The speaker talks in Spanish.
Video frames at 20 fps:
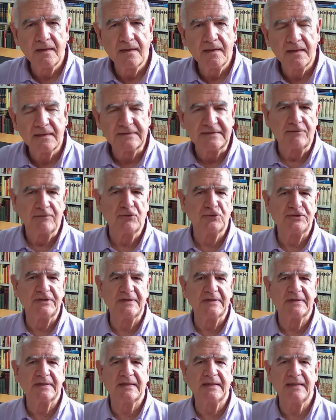saben
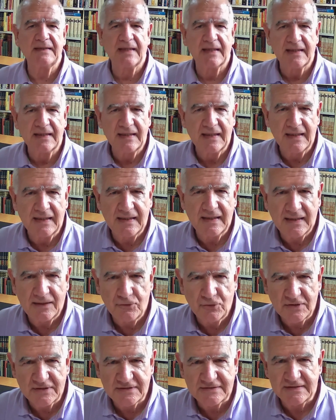ustedes que en Arguineín hay
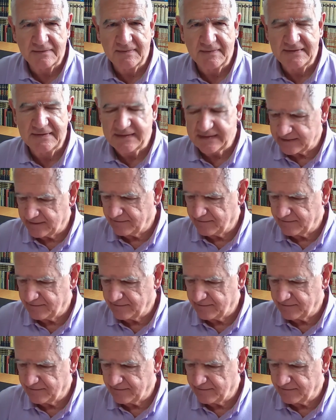una cementera,